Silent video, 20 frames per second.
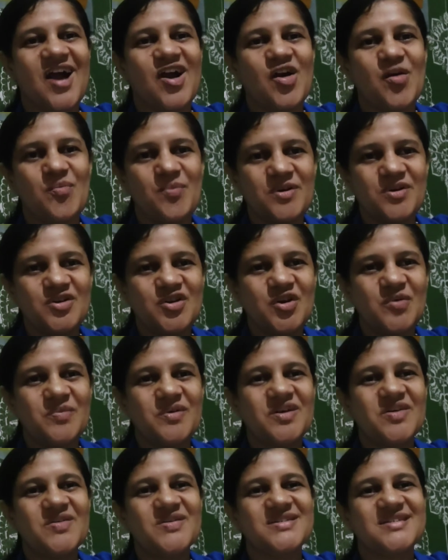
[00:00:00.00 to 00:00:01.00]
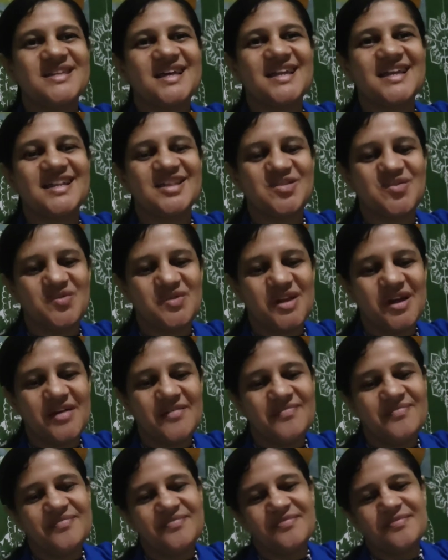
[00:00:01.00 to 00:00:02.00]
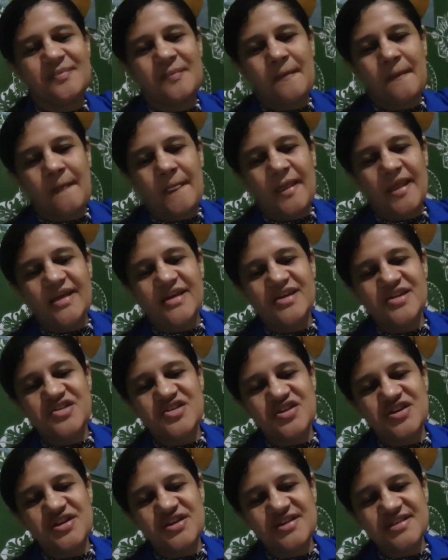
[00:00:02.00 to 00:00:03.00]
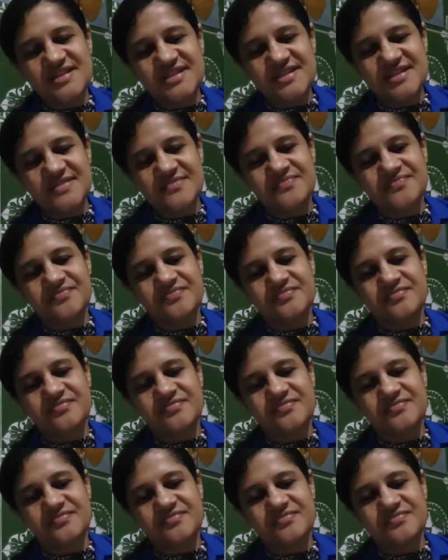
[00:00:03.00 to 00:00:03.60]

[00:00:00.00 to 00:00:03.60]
Acompanhe comigo esta leitura que diz: